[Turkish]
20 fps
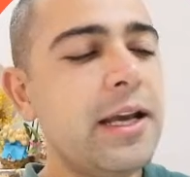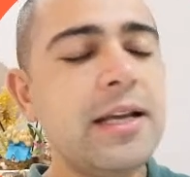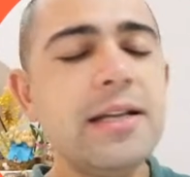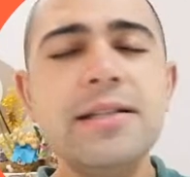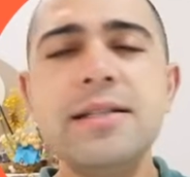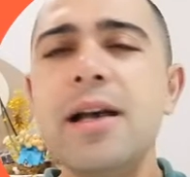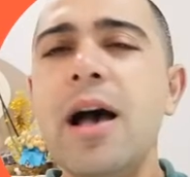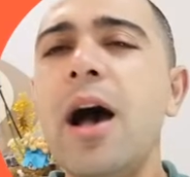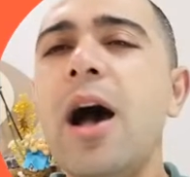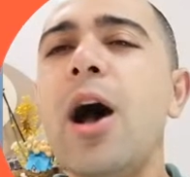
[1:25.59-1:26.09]

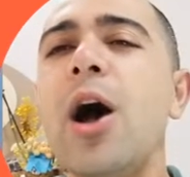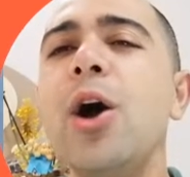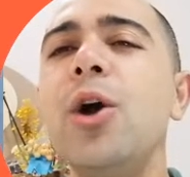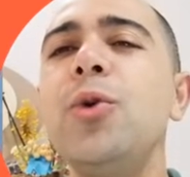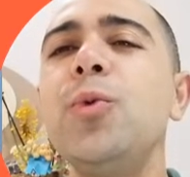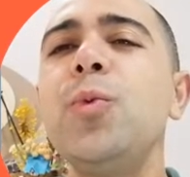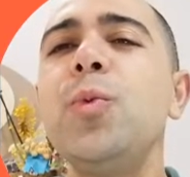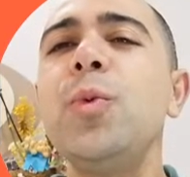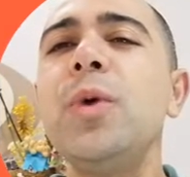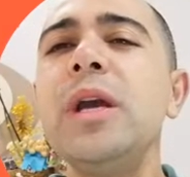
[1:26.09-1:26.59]
It's
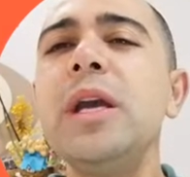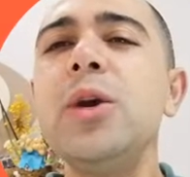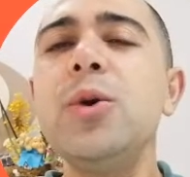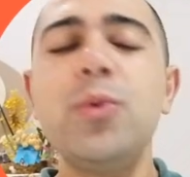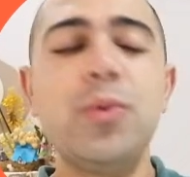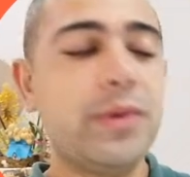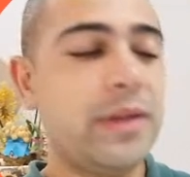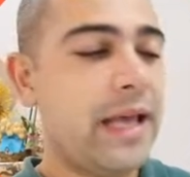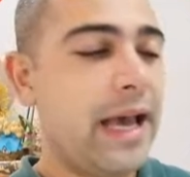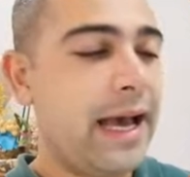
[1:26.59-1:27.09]
our
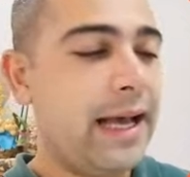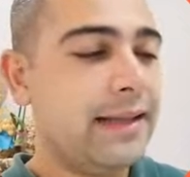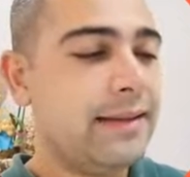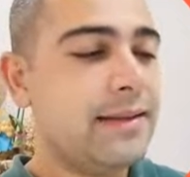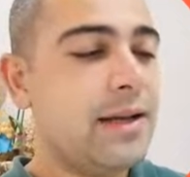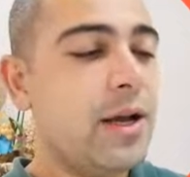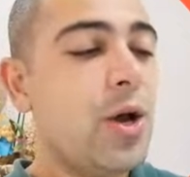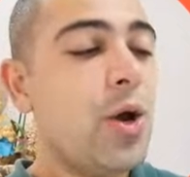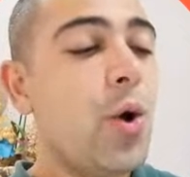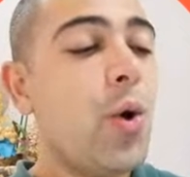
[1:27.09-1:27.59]
view
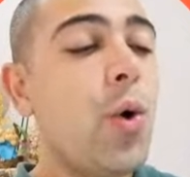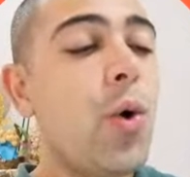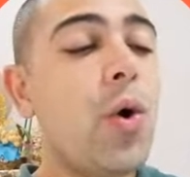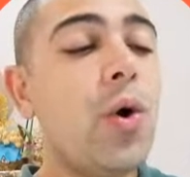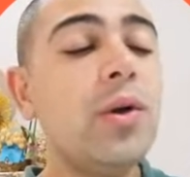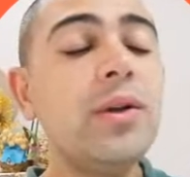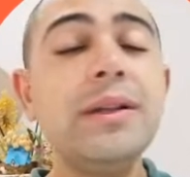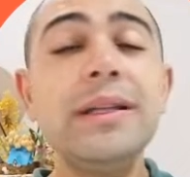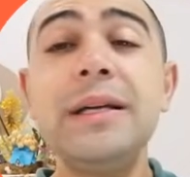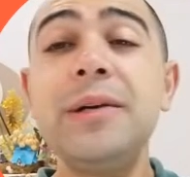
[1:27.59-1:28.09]
that
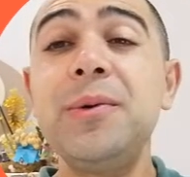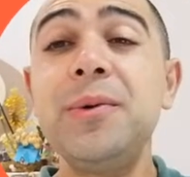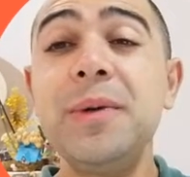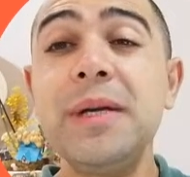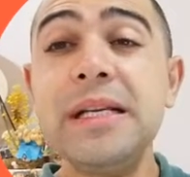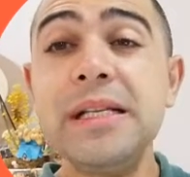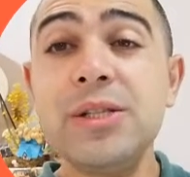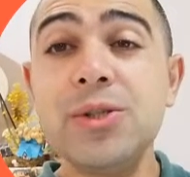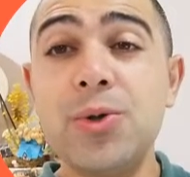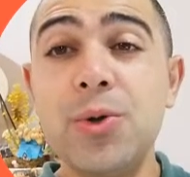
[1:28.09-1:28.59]
only
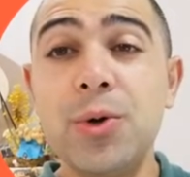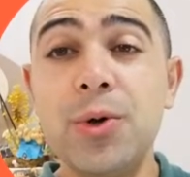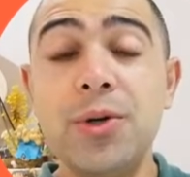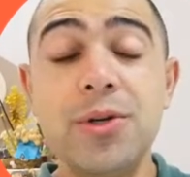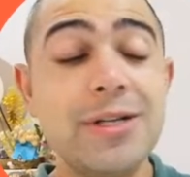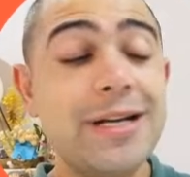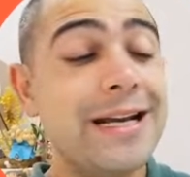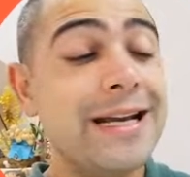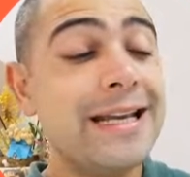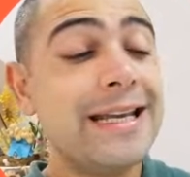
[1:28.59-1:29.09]

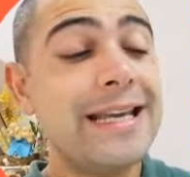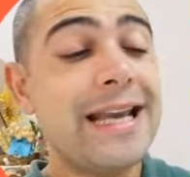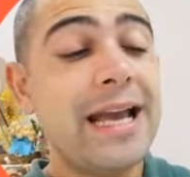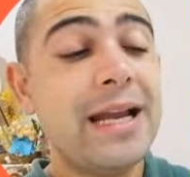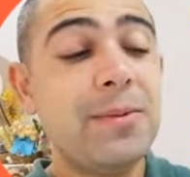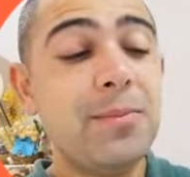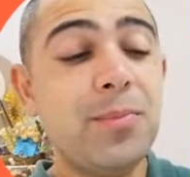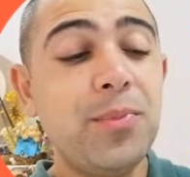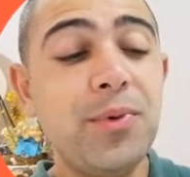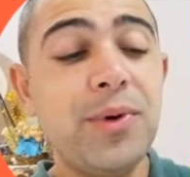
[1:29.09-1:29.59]
research
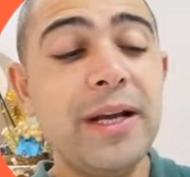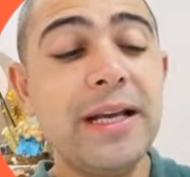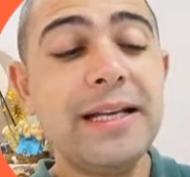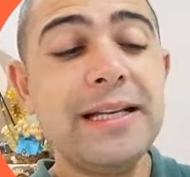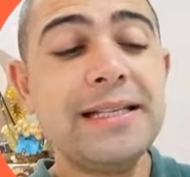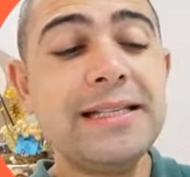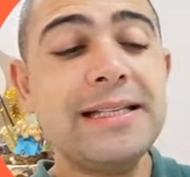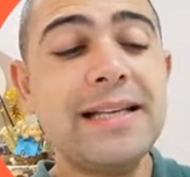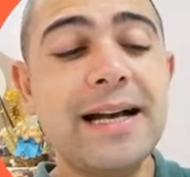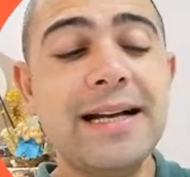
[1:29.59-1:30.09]
can
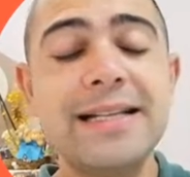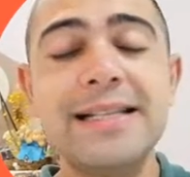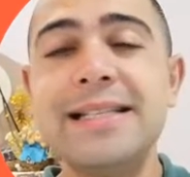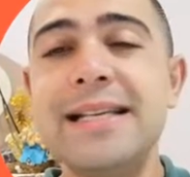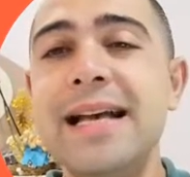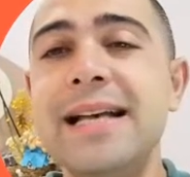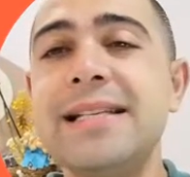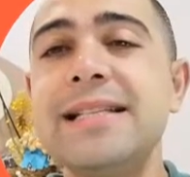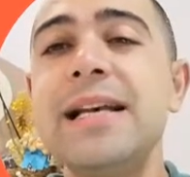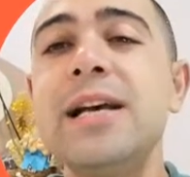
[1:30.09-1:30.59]
bring
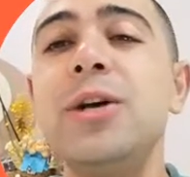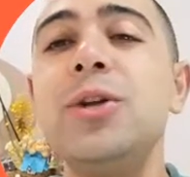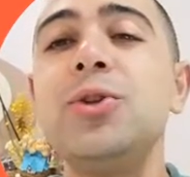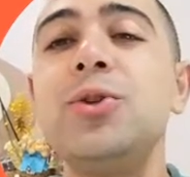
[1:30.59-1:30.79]
success